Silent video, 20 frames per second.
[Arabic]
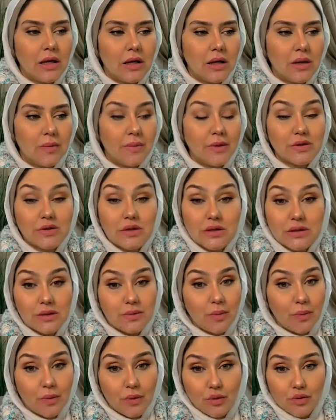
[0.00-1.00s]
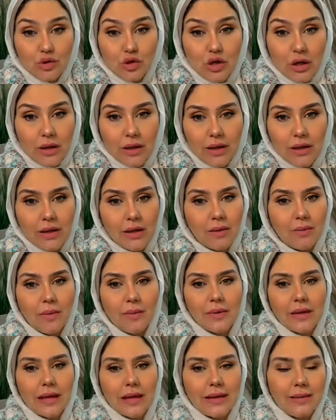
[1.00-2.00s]
آه، بتصل ما بيردش عليا
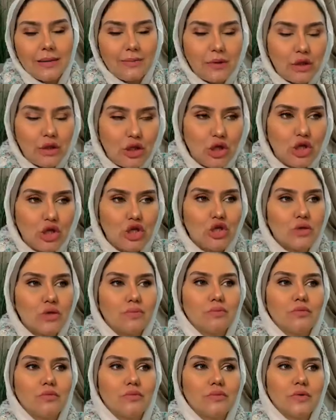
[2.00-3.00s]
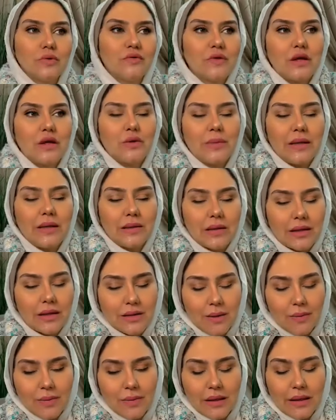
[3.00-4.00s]
ما بيكلمنيش بنفضل يومين
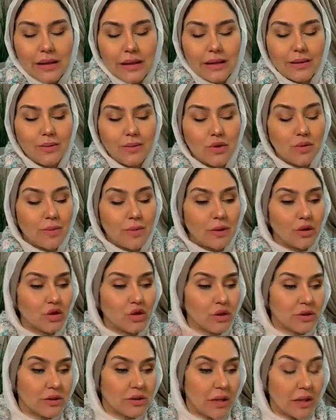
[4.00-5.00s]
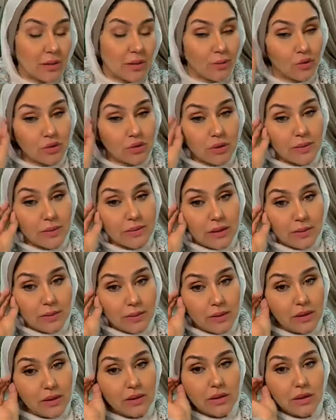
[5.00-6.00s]
ثلاثه ما بنتكلمش مع ان الشخص ده انا مرتبطه
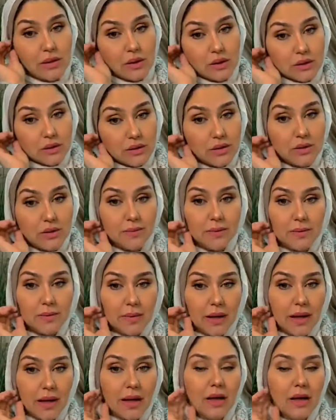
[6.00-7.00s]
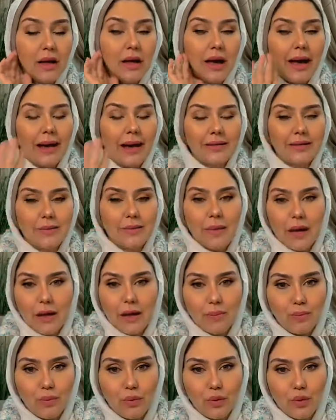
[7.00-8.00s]
بيه كان خطيبي بقى حد
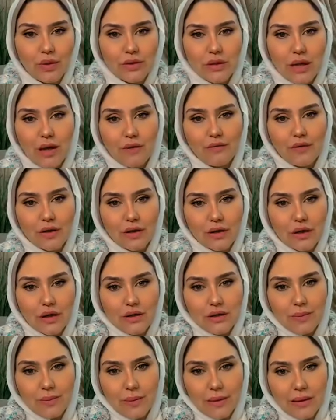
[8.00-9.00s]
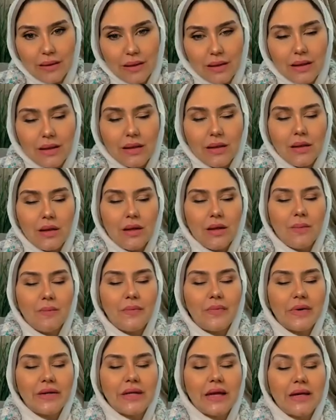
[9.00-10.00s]
بحبه وات ايفر علاقتي بيه ايه
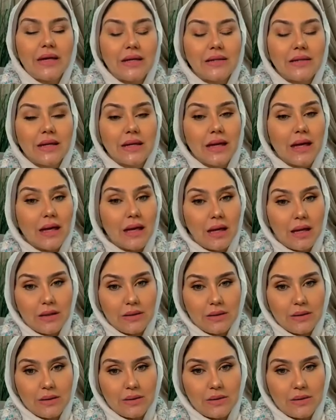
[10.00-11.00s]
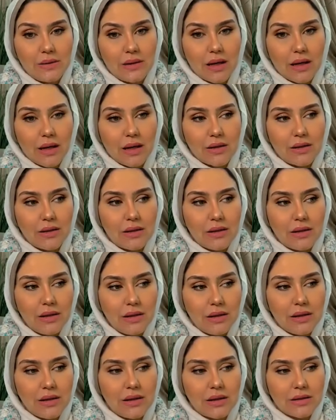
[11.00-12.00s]
بدا يتجاهلني يعني
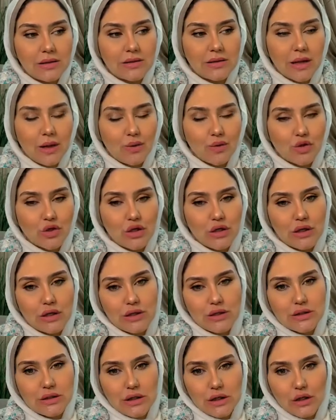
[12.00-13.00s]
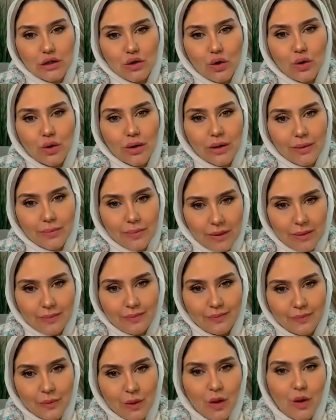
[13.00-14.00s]
هي از او شي از اجنورينج
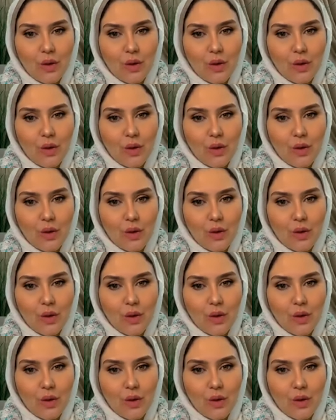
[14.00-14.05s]
مي